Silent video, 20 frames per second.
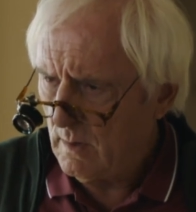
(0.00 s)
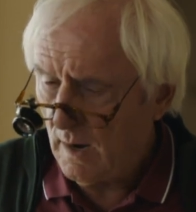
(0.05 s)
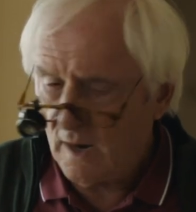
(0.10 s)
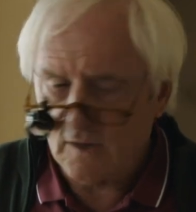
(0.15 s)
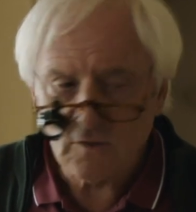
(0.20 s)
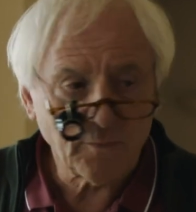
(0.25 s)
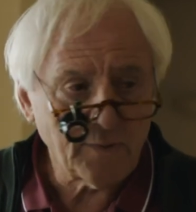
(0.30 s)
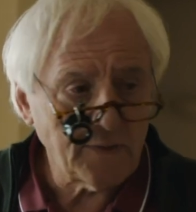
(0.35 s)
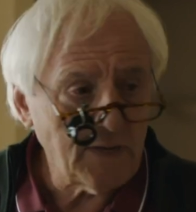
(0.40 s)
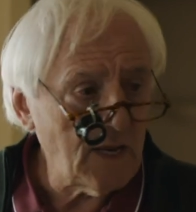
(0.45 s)

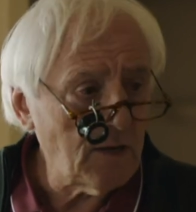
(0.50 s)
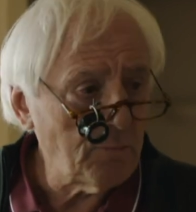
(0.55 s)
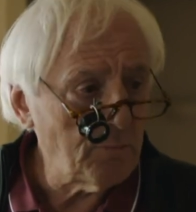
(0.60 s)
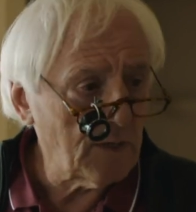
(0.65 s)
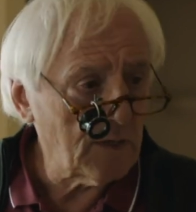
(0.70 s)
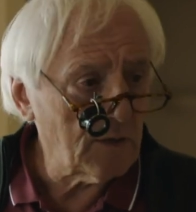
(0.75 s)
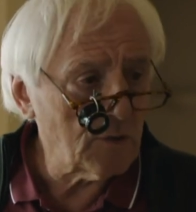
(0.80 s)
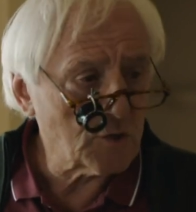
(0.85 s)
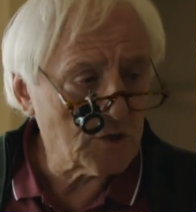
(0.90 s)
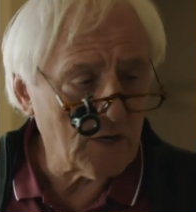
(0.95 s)
Also wenn ich
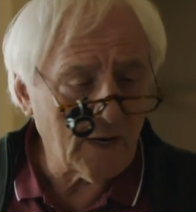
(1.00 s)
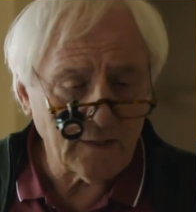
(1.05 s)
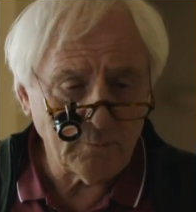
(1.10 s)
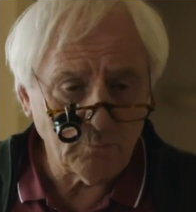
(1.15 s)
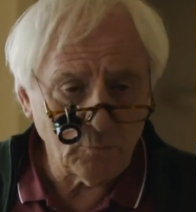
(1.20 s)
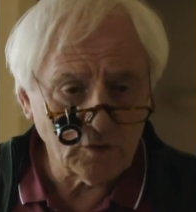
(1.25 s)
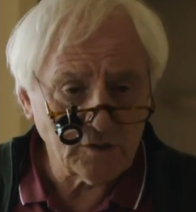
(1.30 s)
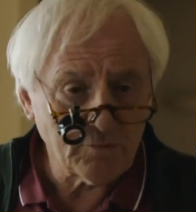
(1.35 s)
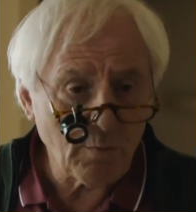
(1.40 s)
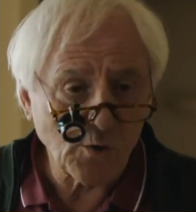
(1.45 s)
mich
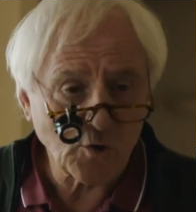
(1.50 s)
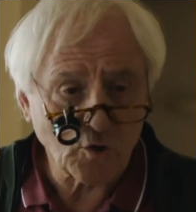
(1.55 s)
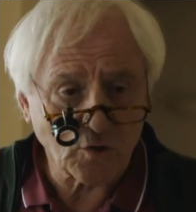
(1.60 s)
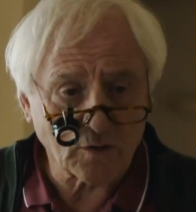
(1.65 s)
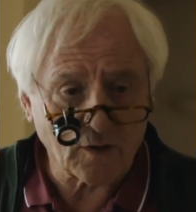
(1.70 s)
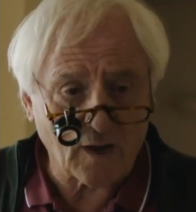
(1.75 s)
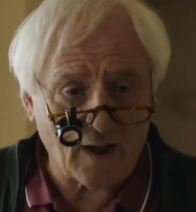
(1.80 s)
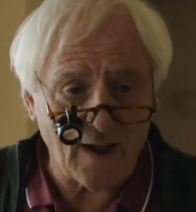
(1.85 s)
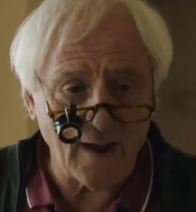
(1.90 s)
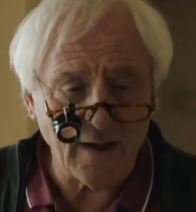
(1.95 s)
entscheiden muss
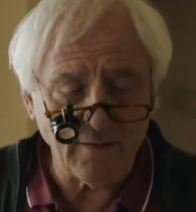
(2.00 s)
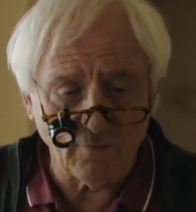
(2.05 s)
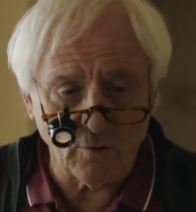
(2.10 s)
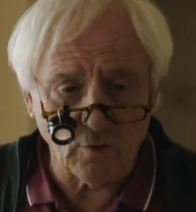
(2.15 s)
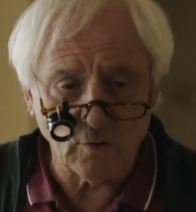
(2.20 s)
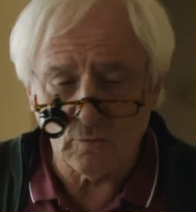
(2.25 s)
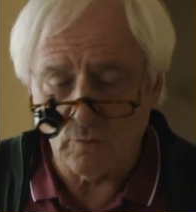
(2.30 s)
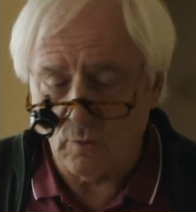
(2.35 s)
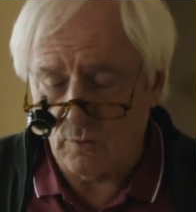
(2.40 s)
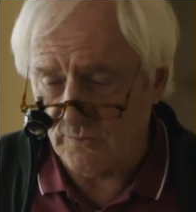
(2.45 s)
zwischen drei
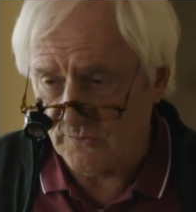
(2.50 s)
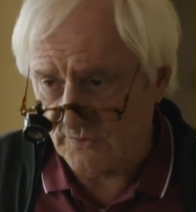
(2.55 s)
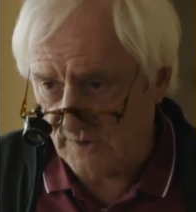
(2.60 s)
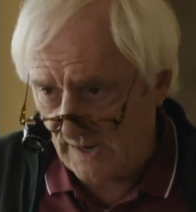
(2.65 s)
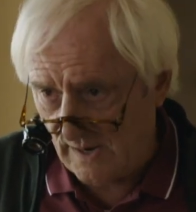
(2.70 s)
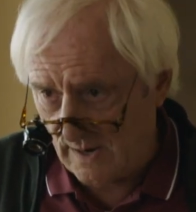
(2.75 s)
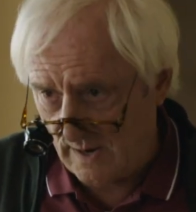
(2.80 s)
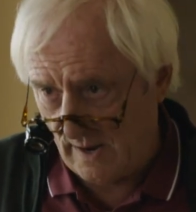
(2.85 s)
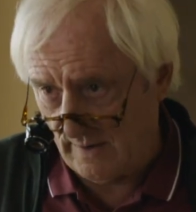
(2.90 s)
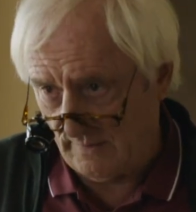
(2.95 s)
Wochen
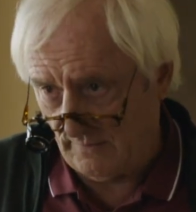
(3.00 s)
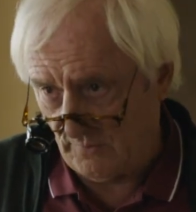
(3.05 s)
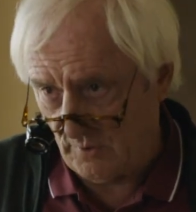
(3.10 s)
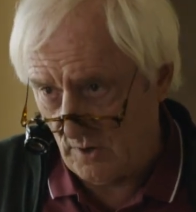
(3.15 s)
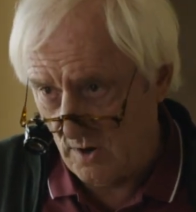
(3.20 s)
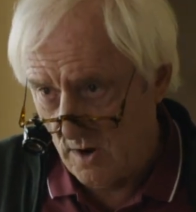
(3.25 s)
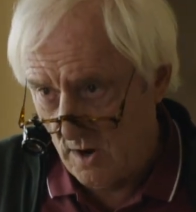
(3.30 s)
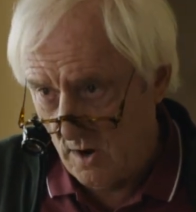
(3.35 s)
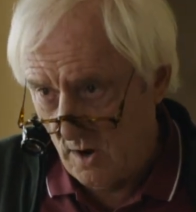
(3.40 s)
Neuseeland